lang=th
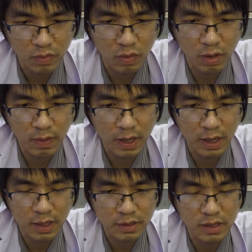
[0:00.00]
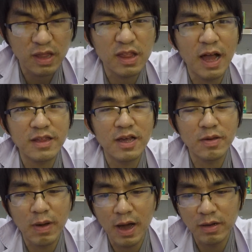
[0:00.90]
กลัวว่าจะต่างชาติ
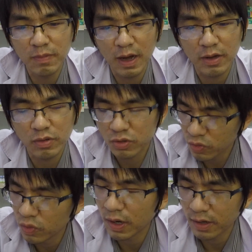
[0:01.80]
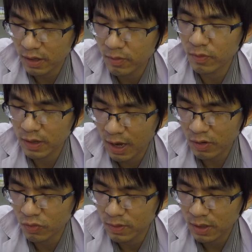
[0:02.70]
จะมาหรือเปล่าอยู่ก็ดูกันนะครับผมก็อยาก
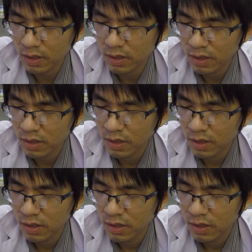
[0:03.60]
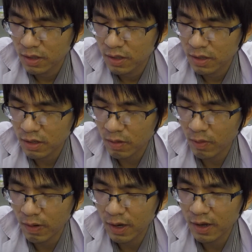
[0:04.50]
รู้ เหมือนกันแล้วเขา
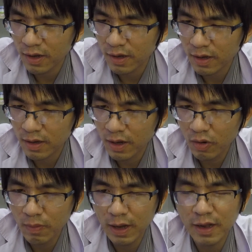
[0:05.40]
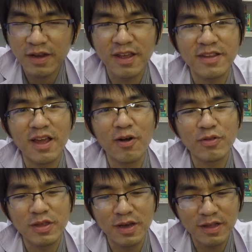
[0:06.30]
บอกว่าเข้ามาเนี่ย จะเอา
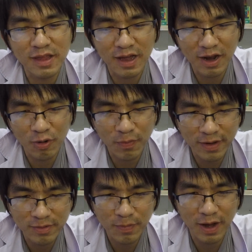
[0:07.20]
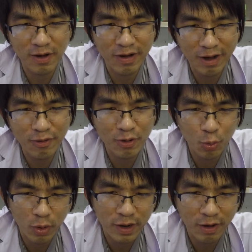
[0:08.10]
เชื้อจากเราไปหรือเปล่า เขาอะ
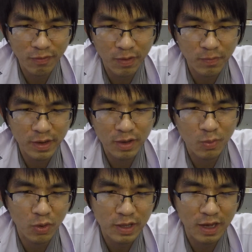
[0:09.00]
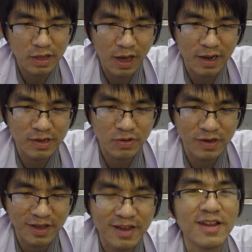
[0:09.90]
กลัวเรา เราไม่ได้กลัวต่างชาติ นะ ตอน
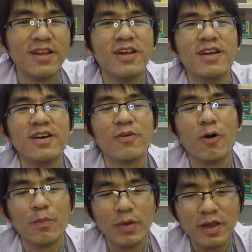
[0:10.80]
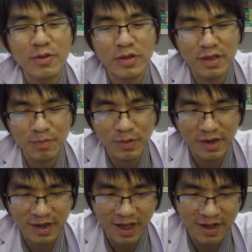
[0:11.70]
นี้คอมเมนต์ส่วนใหญ่จะเป็น
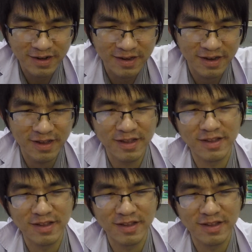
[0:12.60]
ในทางนั้นนะ